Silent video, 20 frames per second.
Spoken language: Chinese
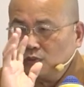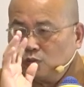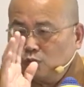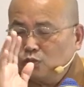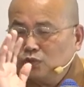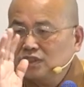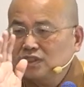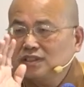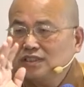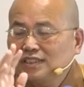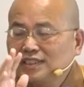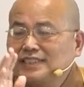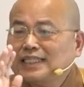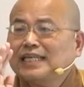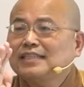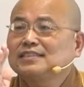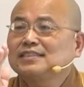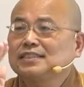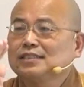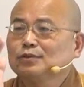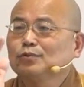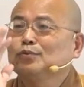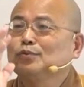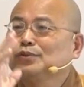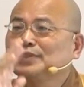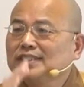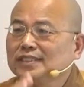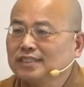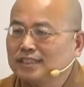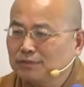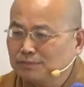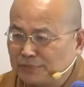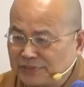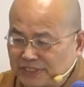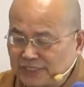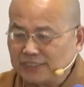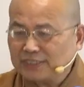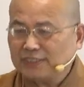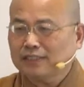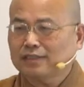五暂时五事是不
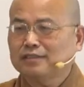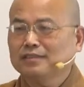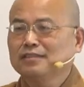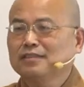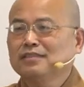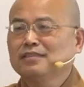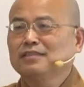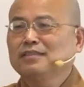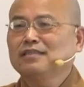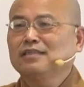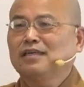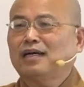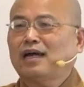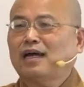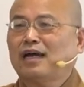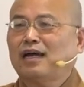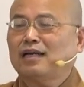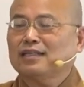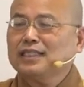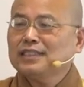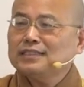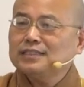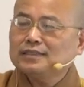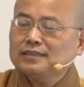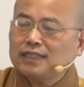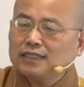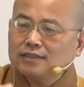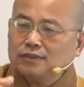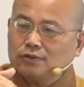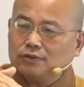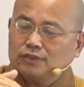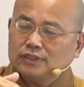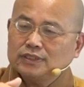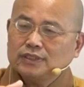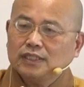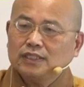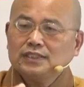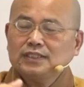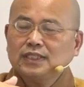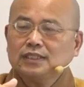起的啊。但是它有一
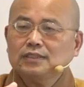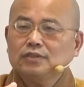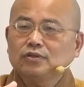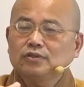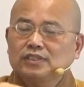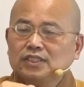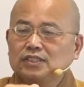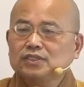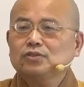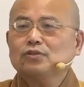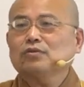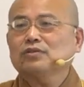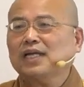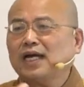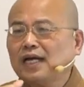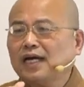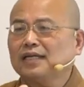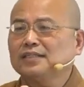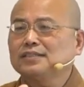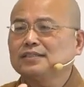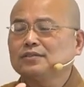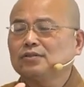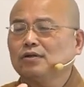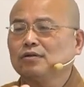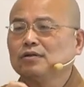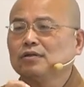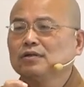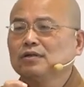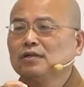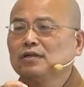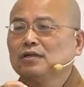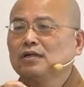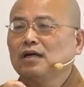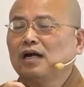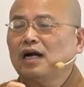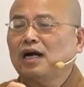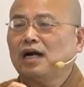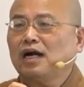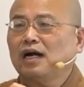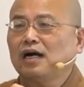些像有一些受，它还是有
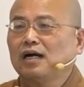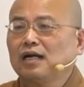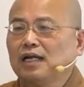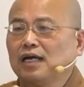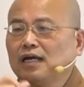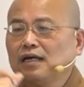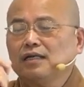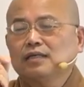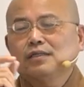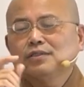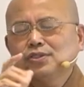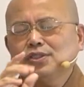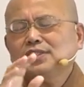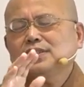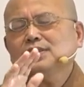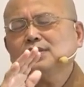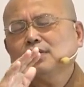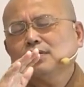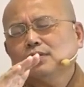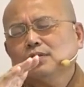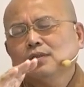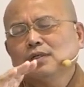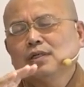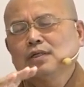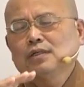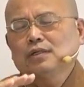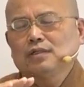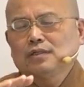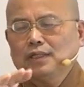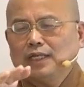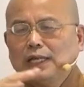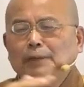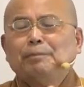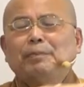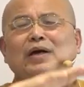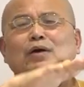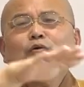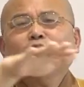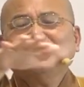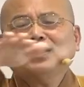啊。那就是说。一
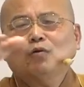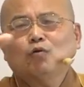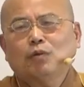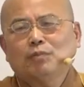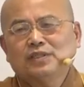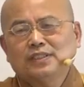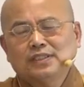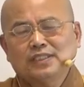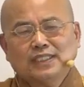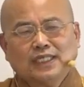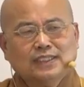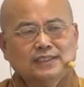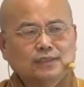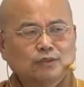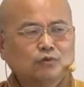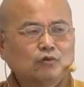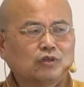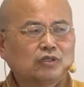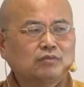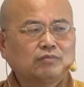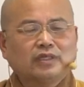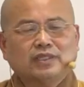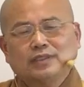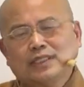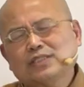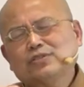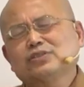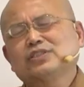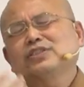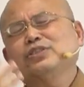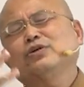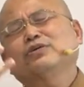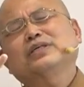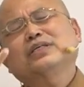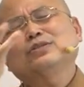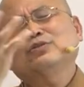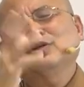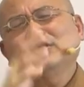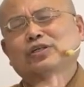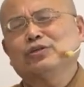般像我们日常生活里面，它就是六
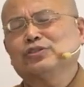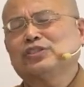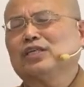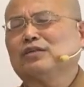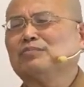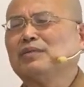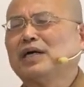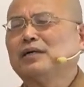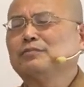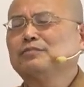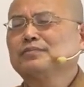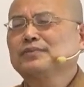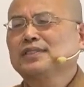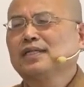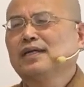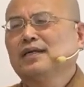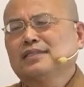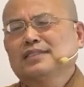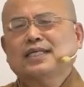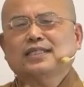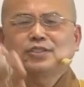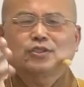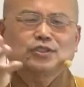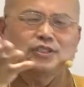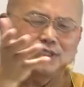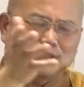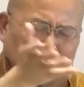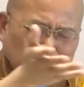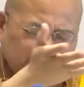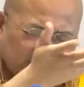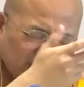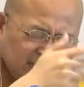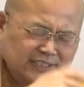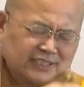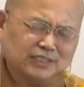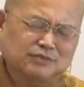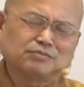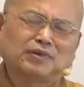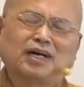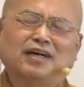根对六尘嘛，它就是受想
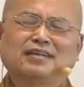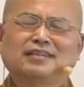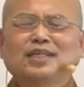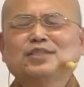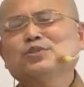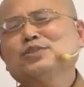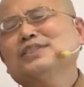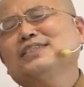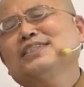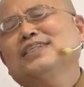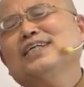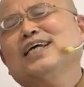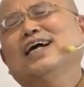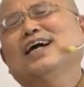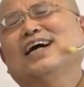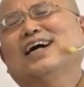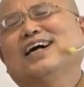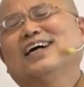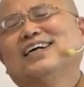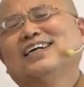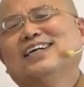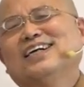行嘛，它就是这样啊